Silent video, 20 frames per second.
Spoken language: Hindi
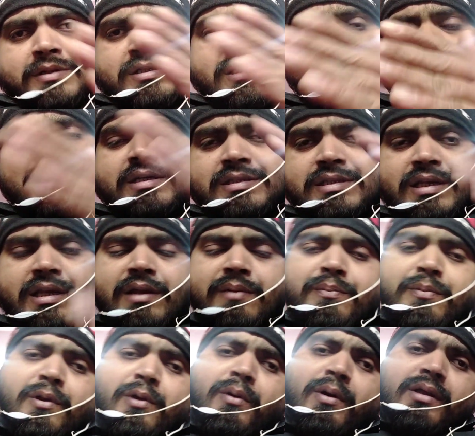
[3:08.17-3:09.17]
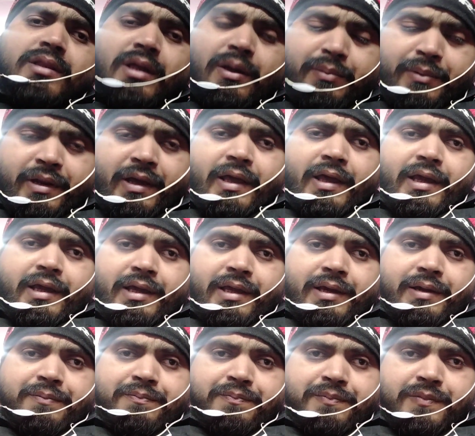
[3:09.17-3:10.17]
से लेक्चरर प्रवक्ता बनाया
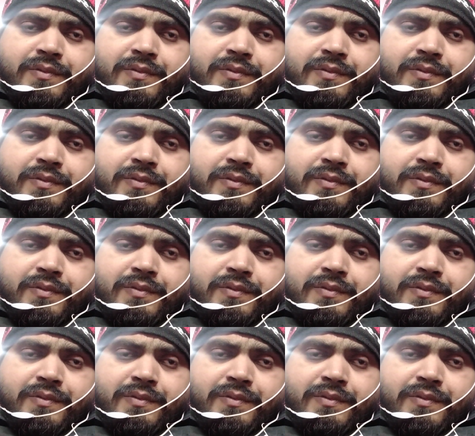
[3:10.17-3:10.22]
गया